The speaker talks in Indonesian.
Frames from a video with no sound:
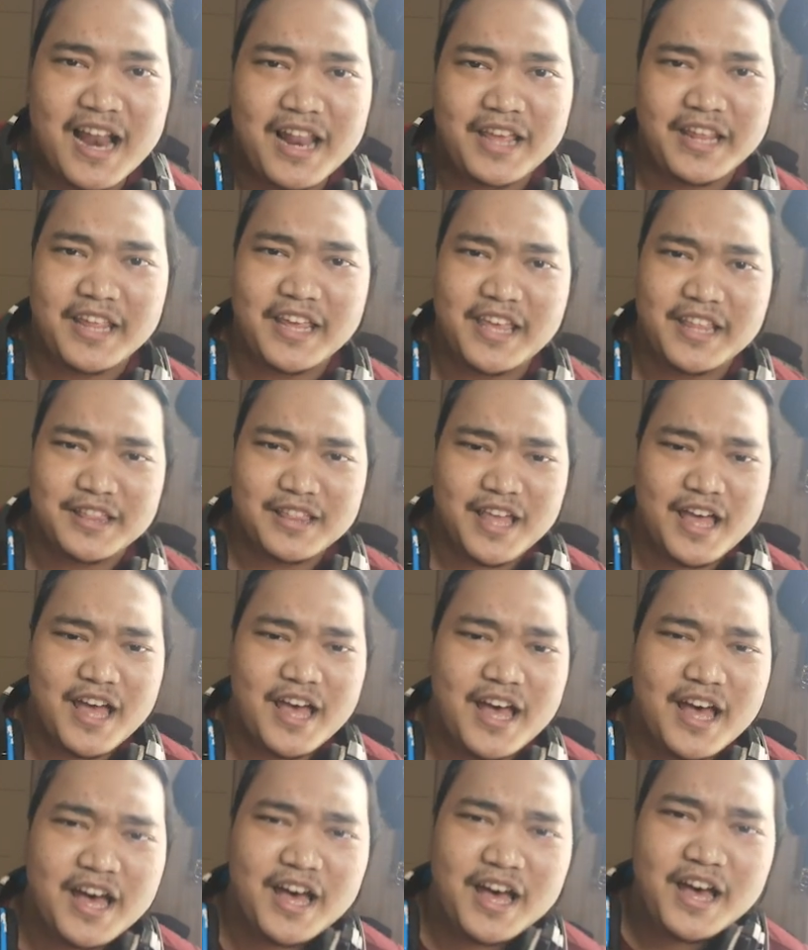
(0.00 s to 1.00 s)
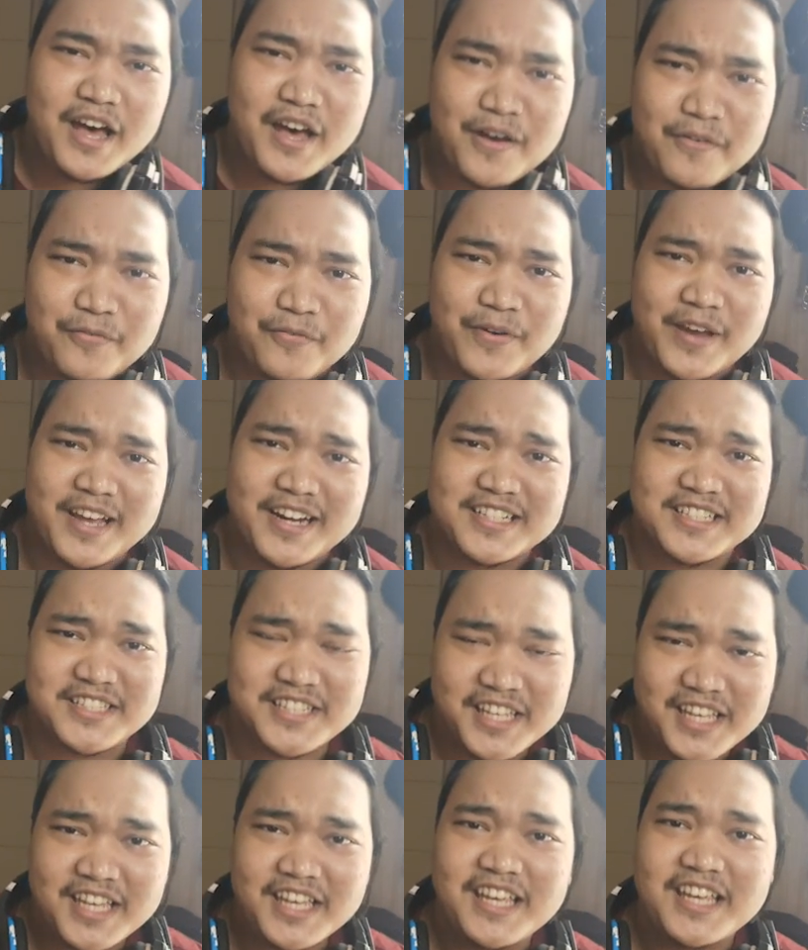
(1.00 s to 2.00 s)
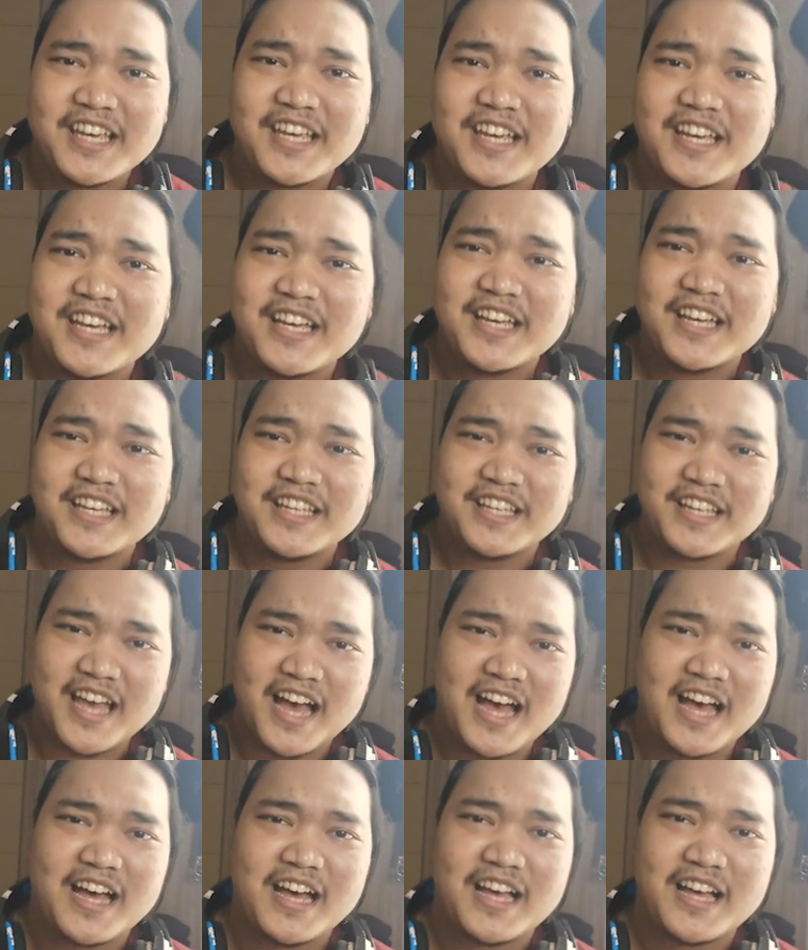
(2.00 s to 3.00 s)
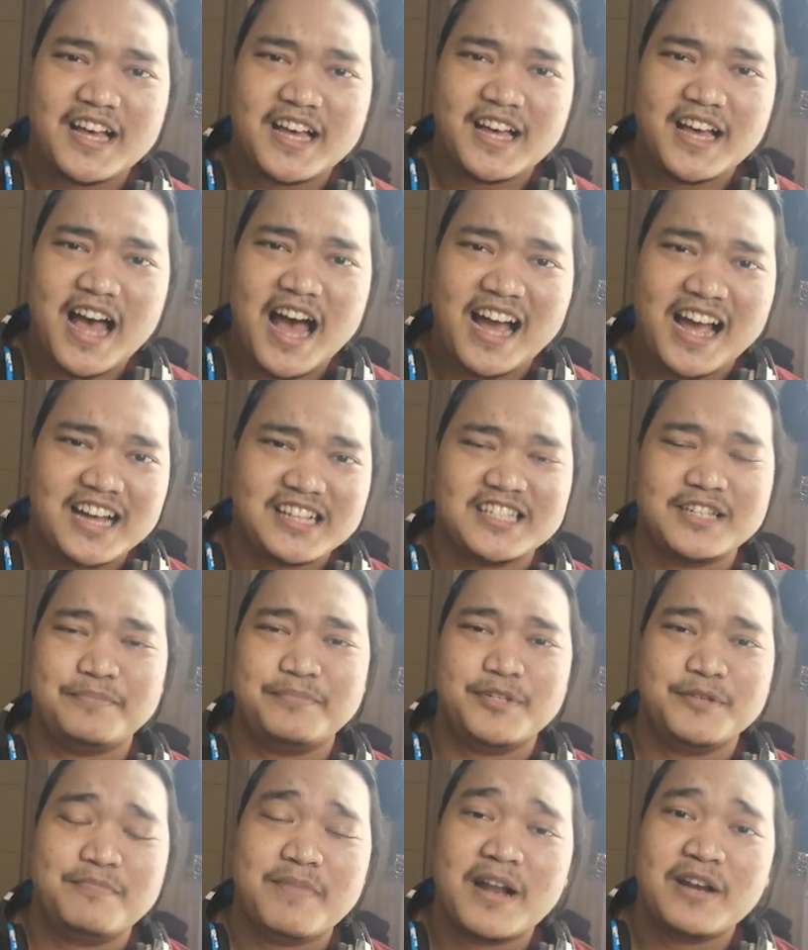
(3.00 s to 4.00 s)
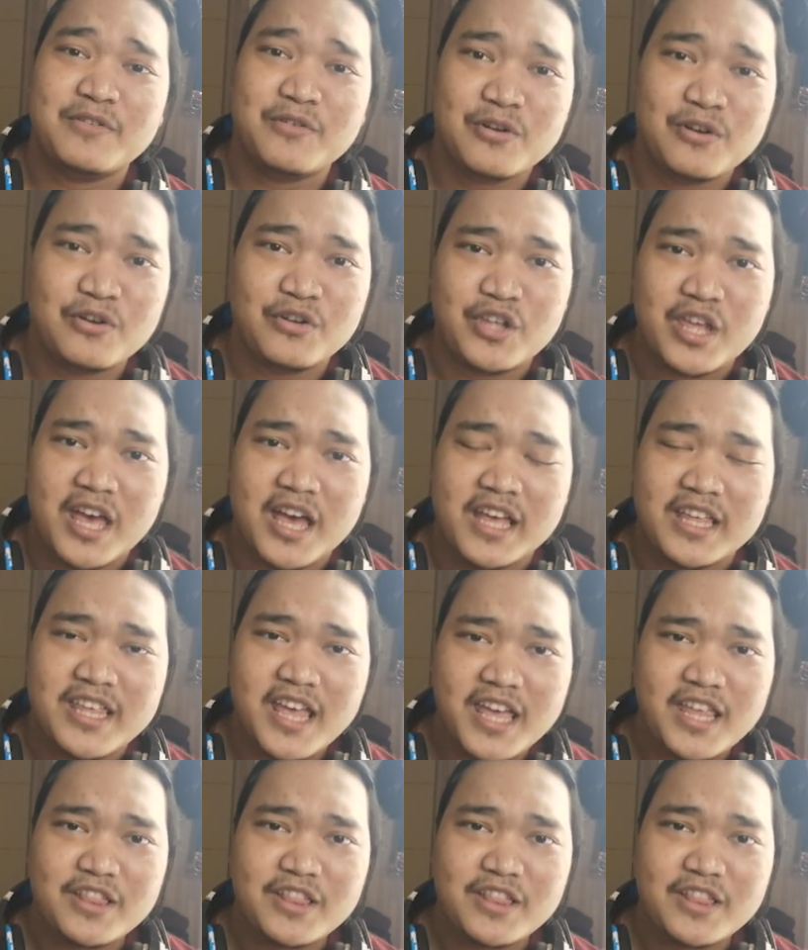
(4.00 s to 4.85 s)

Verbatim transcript: kali ini kita uh, versi yang agak jip-jipan dulu ya,